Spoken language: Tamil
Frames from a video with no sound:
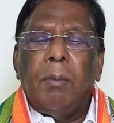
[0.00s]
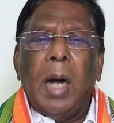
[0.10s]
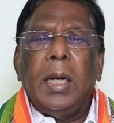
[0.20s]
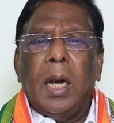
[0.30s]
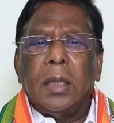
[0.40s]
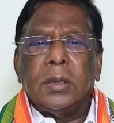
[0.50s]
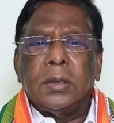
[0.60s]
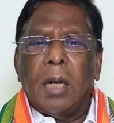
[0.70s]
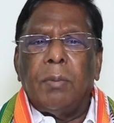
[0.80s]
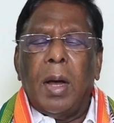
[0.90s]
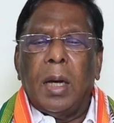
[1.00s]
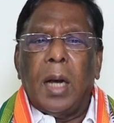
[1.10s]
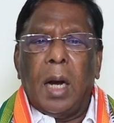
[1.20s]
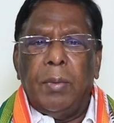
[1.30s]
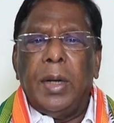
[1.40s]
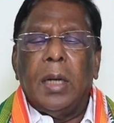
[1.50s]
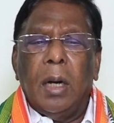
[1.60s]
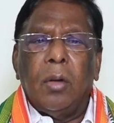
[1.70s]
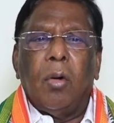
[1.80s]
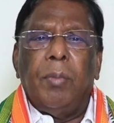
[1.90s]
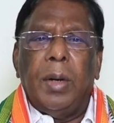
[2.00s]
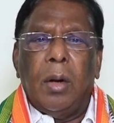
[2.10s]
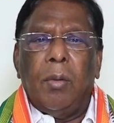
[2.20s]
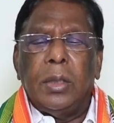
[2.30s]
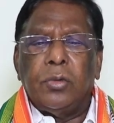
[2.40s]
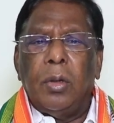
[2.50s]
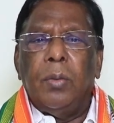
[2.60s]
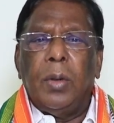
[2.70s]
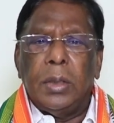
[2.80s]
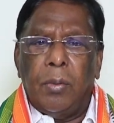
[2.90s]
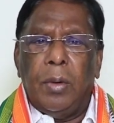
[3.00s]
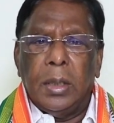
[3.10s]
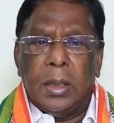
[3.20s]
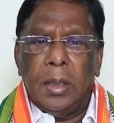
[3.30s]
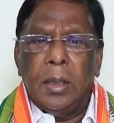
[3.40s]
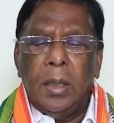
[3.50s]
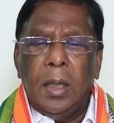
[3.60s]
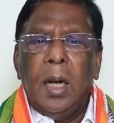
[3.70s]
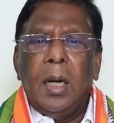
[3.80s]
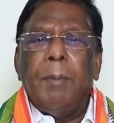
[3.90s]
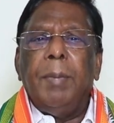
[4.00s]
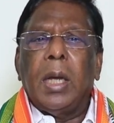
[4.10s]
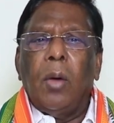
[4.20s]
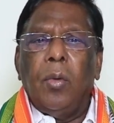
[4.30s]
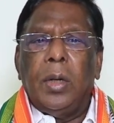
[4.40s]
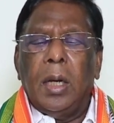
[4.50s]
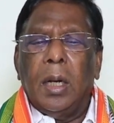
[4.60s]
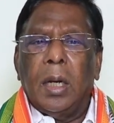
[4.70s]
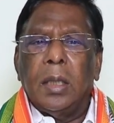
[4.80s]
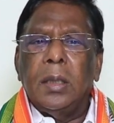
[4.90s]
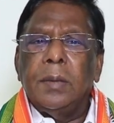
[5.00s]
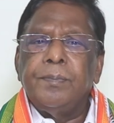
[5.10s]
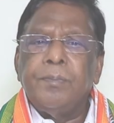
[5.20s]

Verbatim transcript: மாநில அரசு சார்பாக நடவடிக்கை எடுக்கிறோம் என்று அவர்களை சொல்லும் பொழுது அவர்களுக்கு நம்பிக்கை ஊட்டியிருக்கிறது